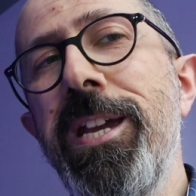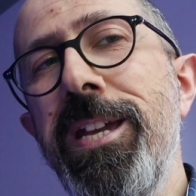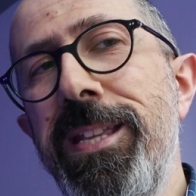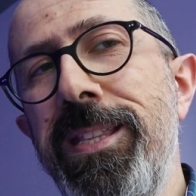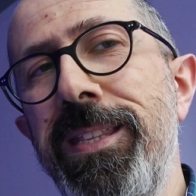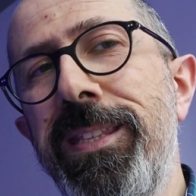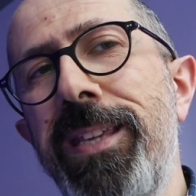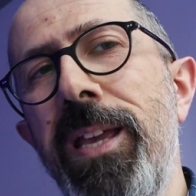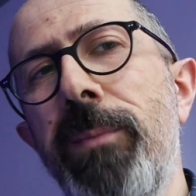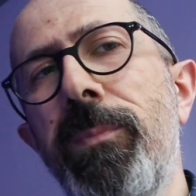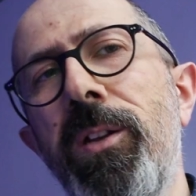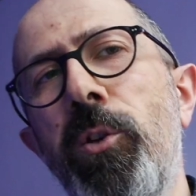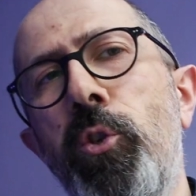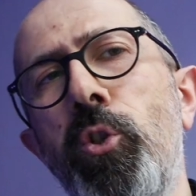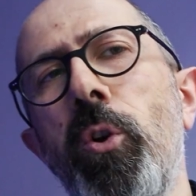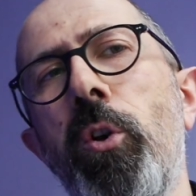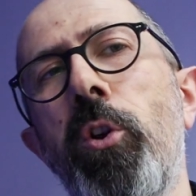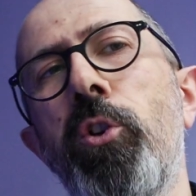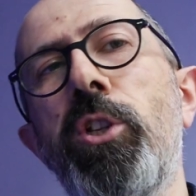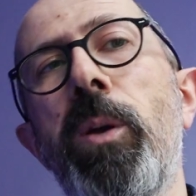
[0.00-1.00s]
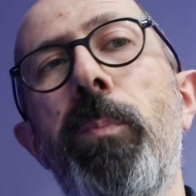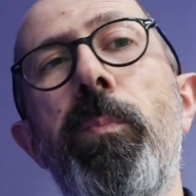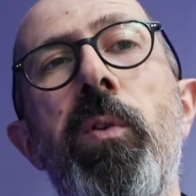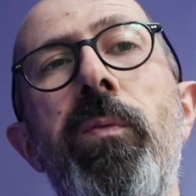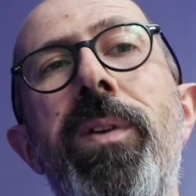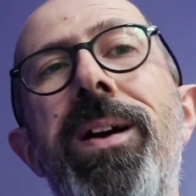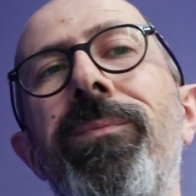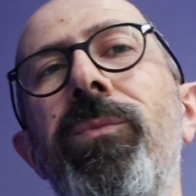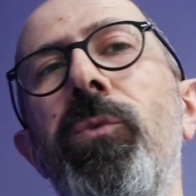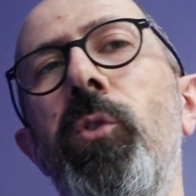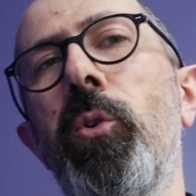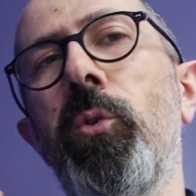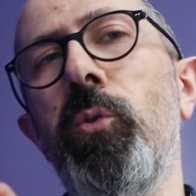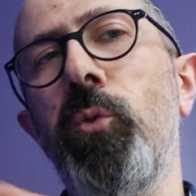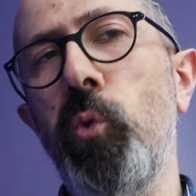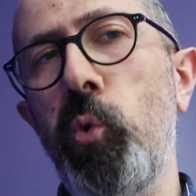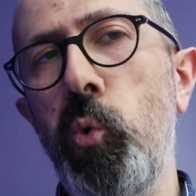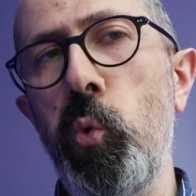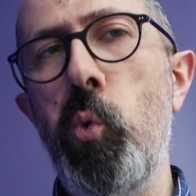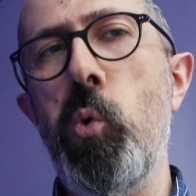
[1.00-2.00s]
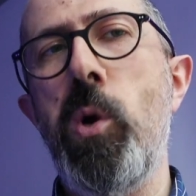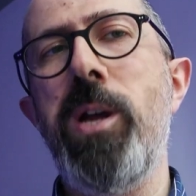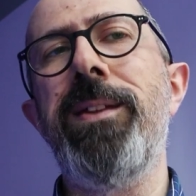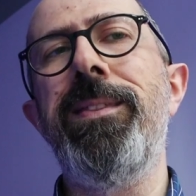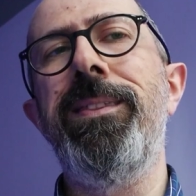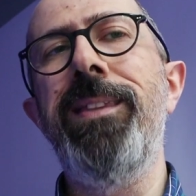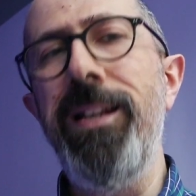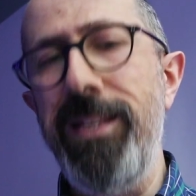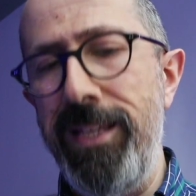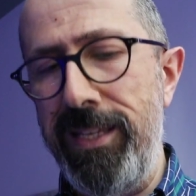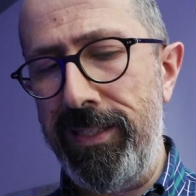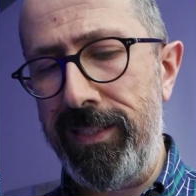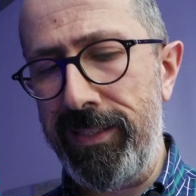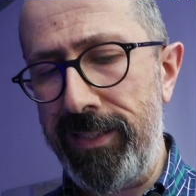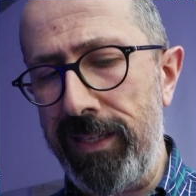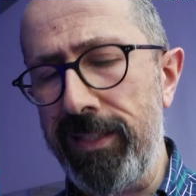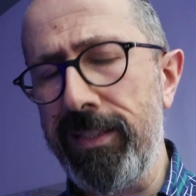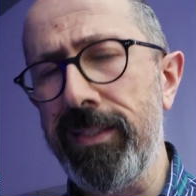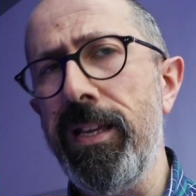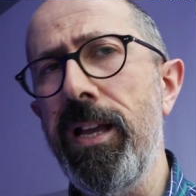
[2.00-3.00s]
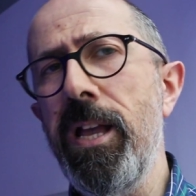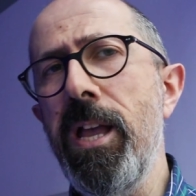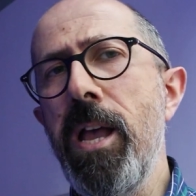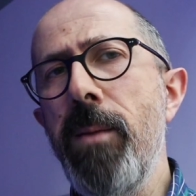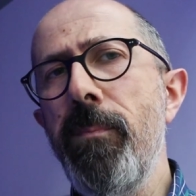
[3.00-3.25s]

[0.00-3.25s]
insieme a Giorgia provando due delle Instax,